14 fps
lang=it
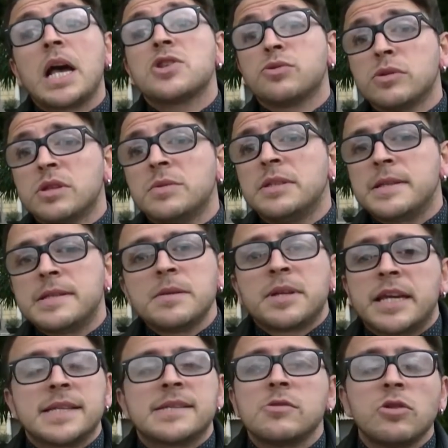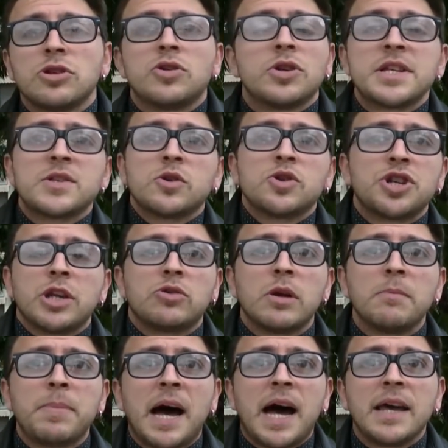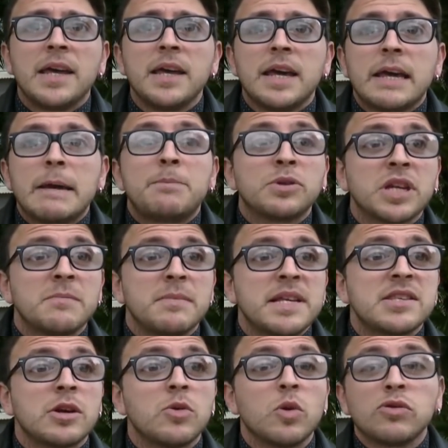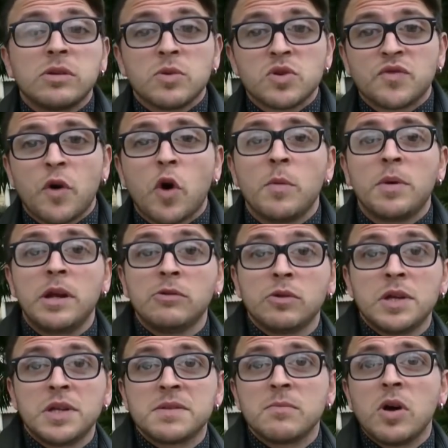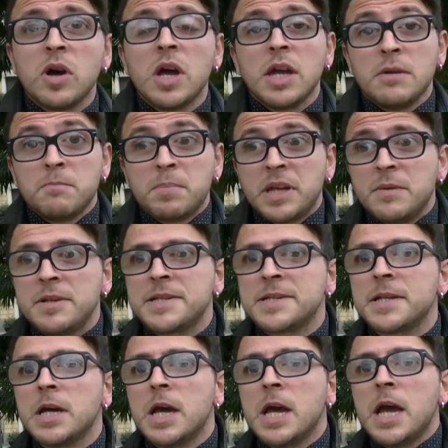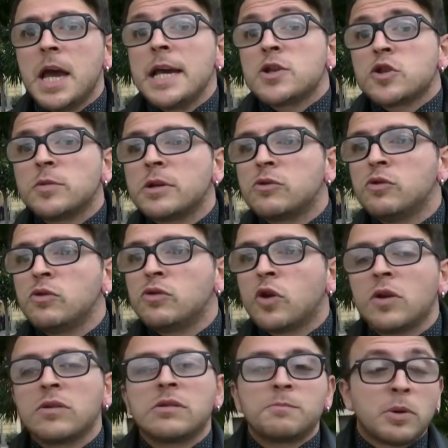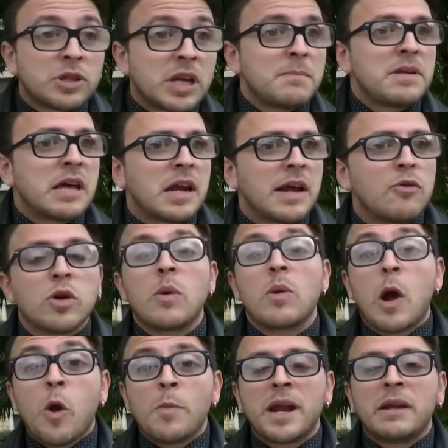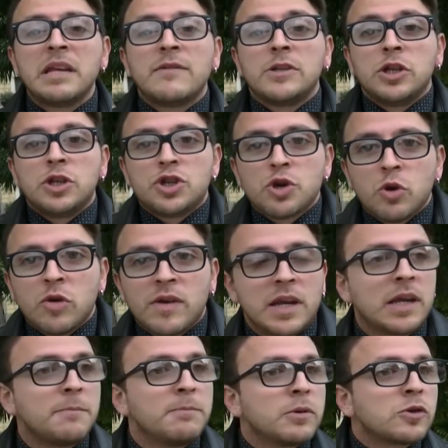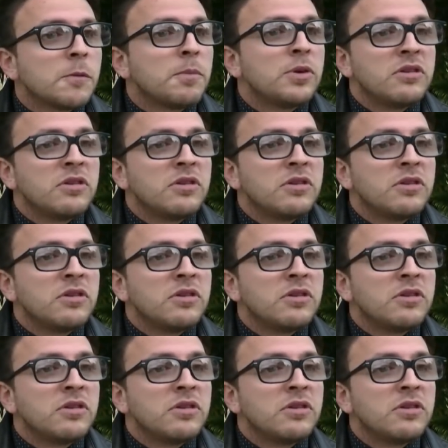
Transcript: Assolutamente sì, perché Zannone non è soggetto al PAI e potrebbe essere un ottimo sfogo per il turismo, in primis, e soprattutto potrebbe dar lavoro a una cooperativa di giovani che purtroppo